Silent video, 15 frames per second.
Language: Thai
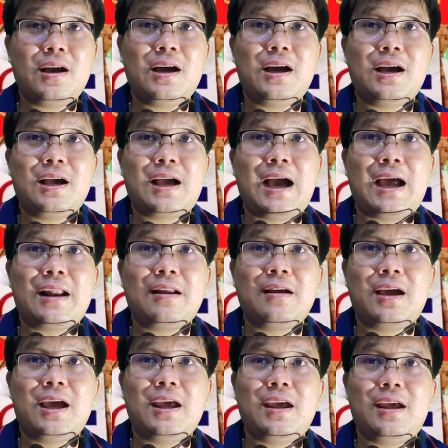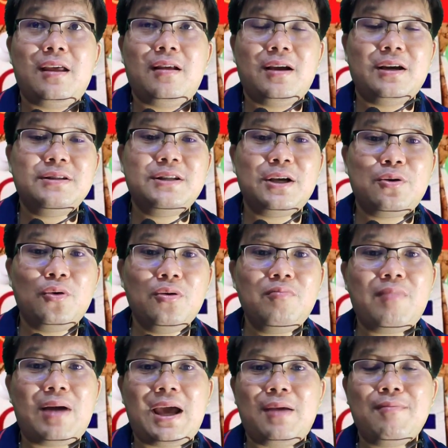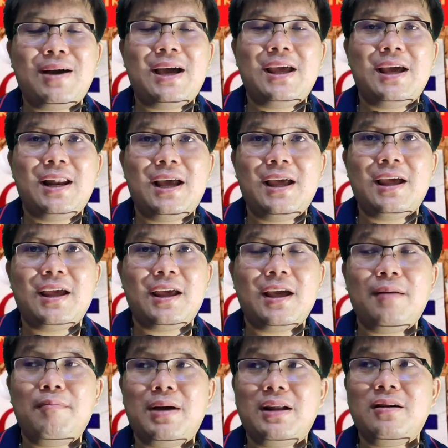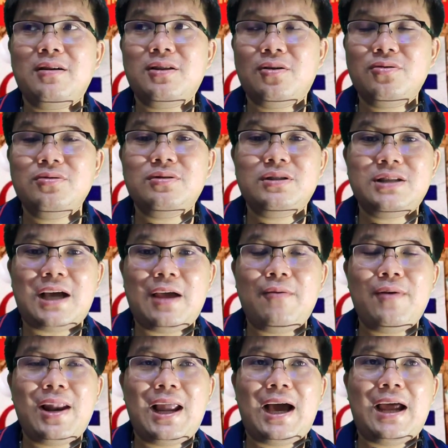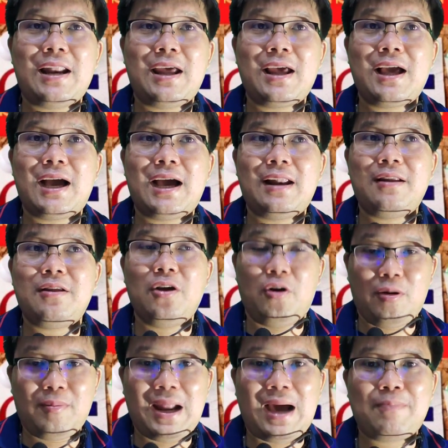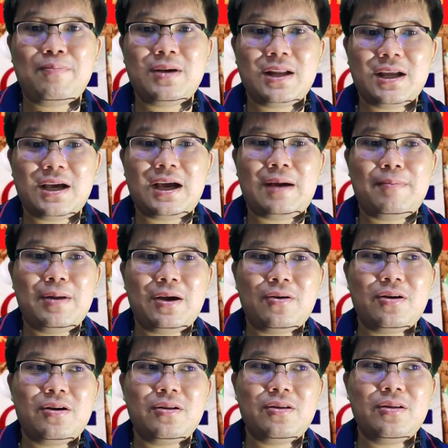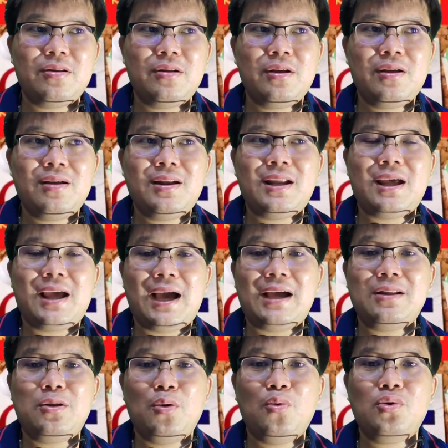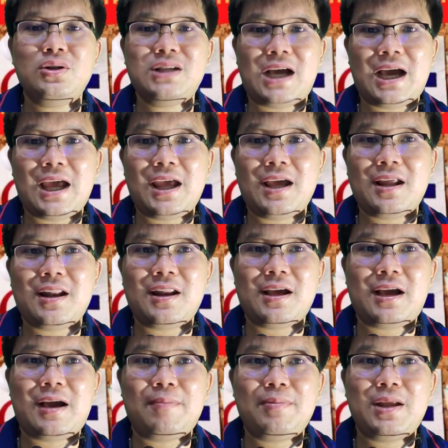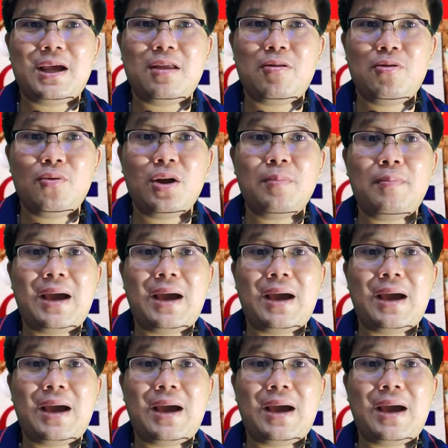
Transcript: อ่าการไอเงินสกุลใหม่ๆอะไรอย่างเงี้ยมันก็ต้องใช้เวลาในการยอมรับนะครับแล้วก็ในการถูกใช้นะครับในส่วน